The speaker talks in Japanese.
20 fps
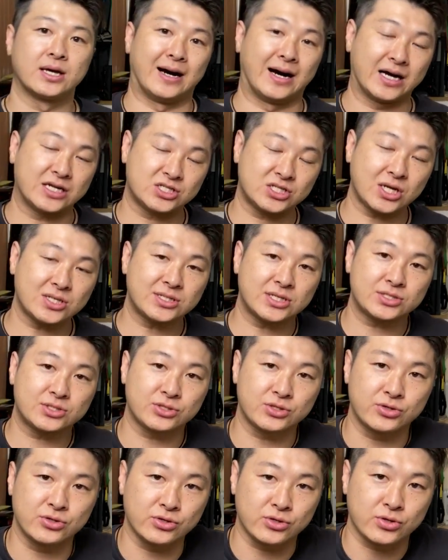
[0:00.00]
足痩せ
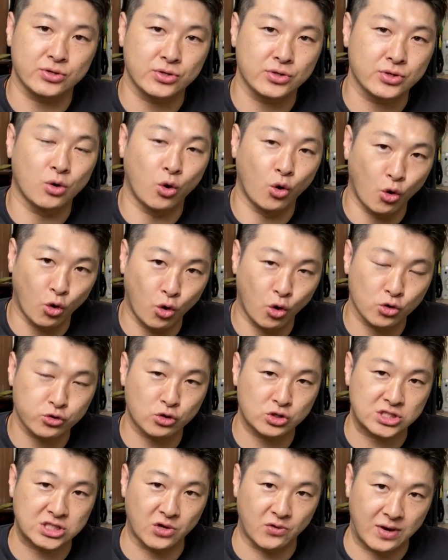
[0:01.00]
する方法
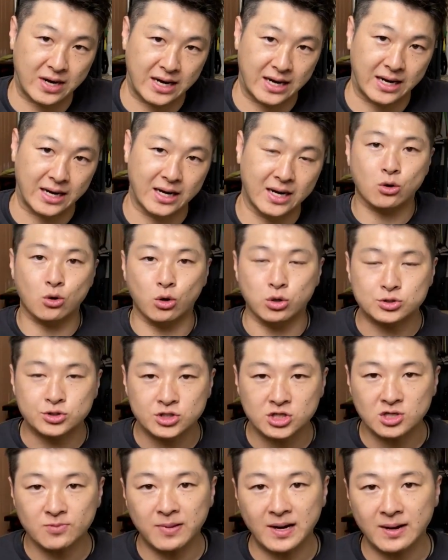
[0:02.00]
としては骨
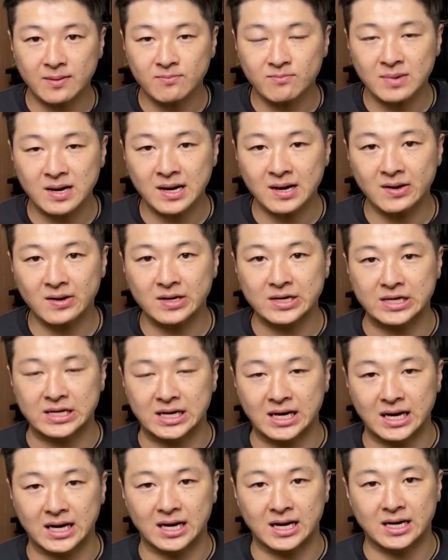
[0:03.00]
盤周
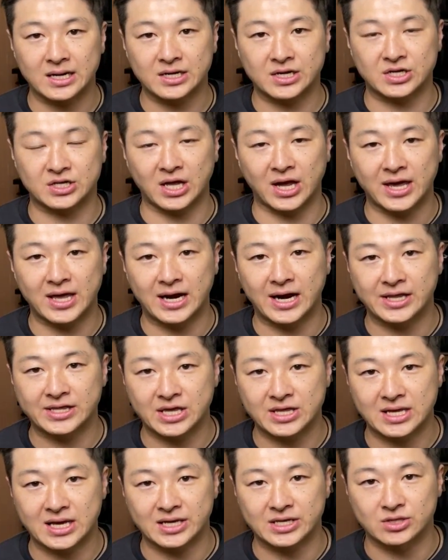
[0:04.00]
りが鍛えられ
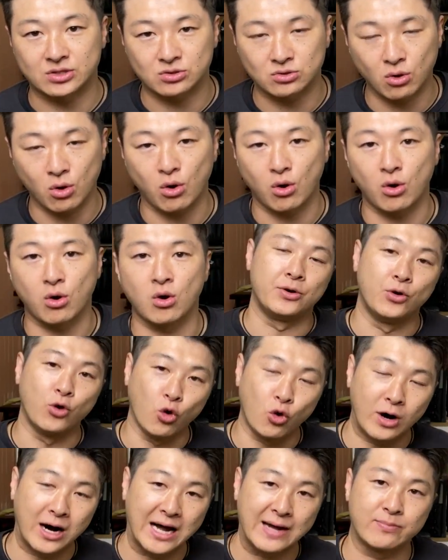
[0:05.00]
てないと
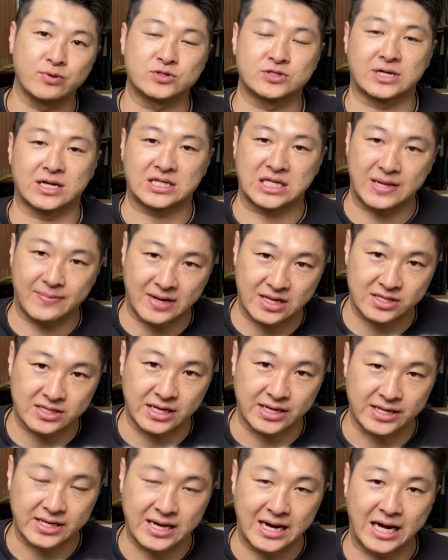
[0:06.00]
老廃物が溜まっ
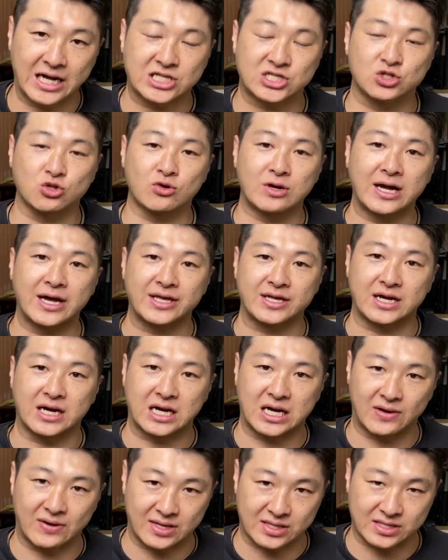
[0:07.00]
たり足のライン
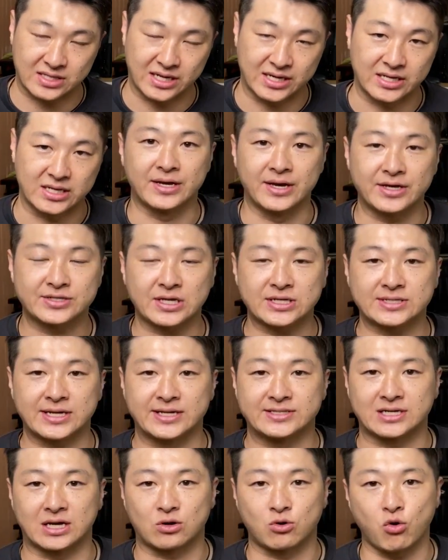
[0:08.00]
が変わったり
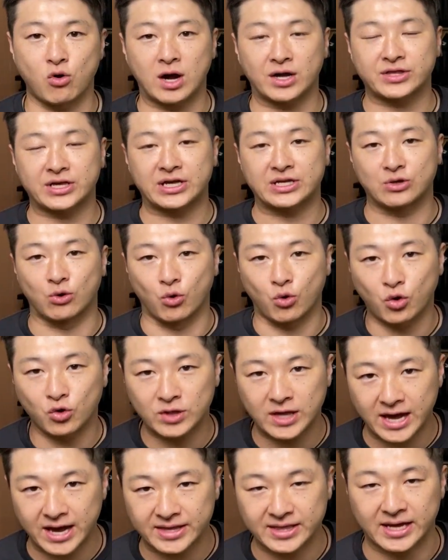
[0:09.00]
エクササイズが効果的に
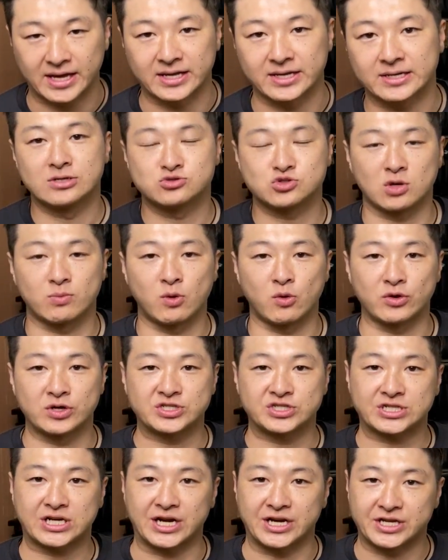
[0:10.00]
行えない太ももに
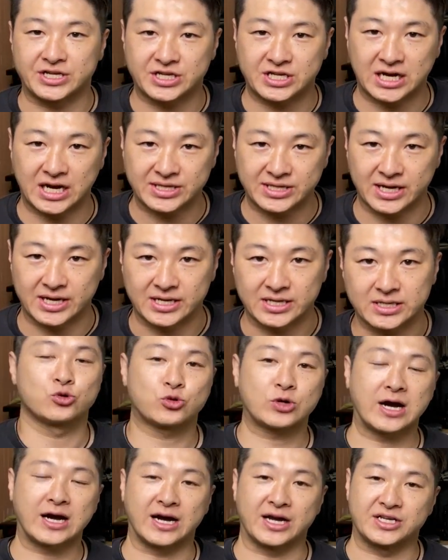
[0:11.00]
しっかり効かない
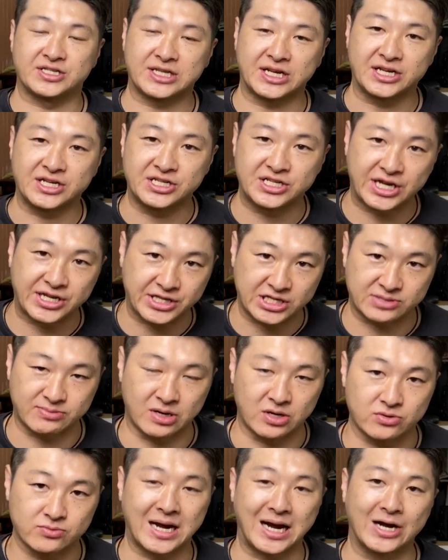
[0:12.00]
負荷が膝に逃げてし
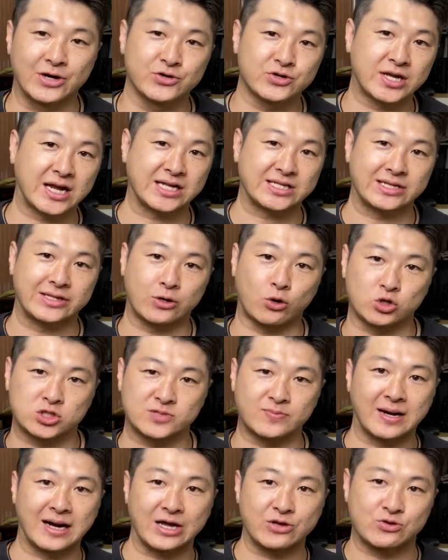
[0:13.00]
まう歩き方で
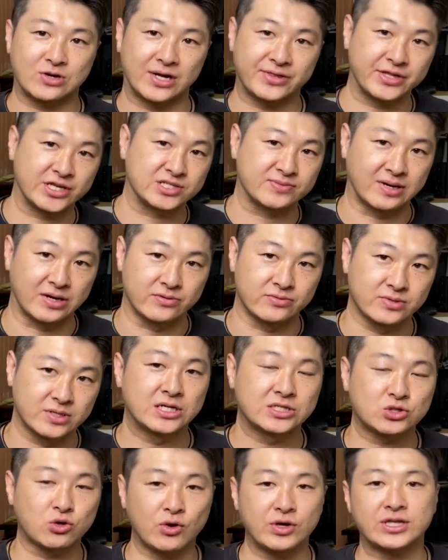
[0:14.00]
骨盤が歪んでしま
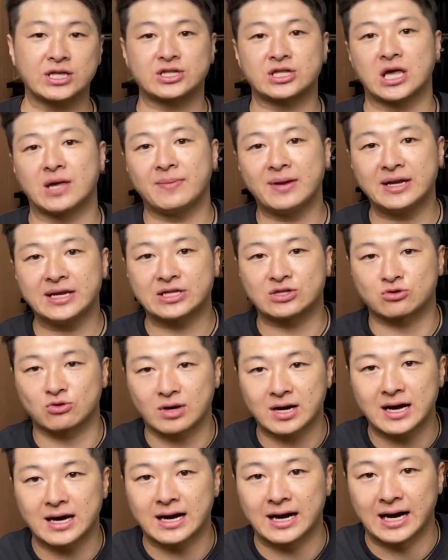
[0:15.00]
うそういった
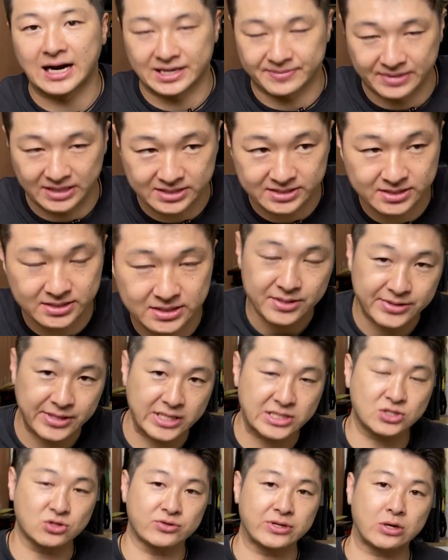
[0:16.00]
デメリットがあります
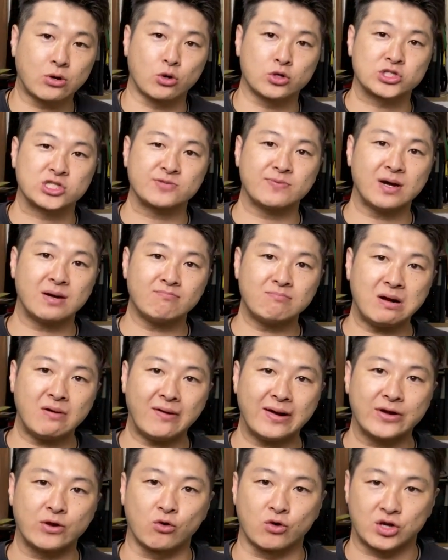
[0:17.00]
ですので骨盤
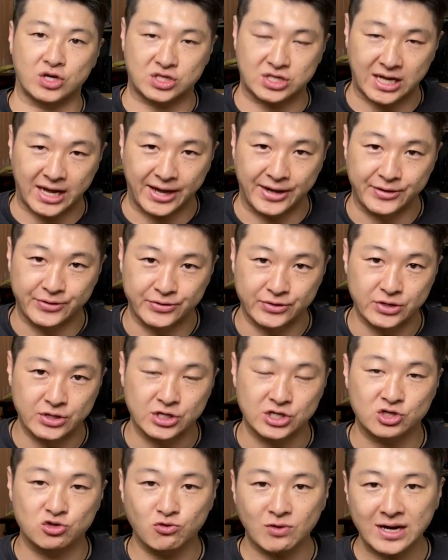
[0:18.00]
周りを鍛える
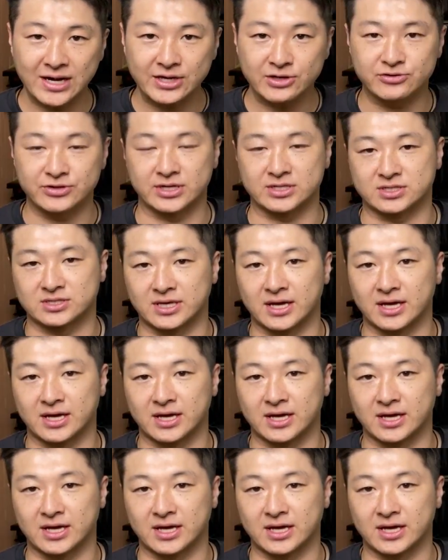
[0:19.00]
いわゆるです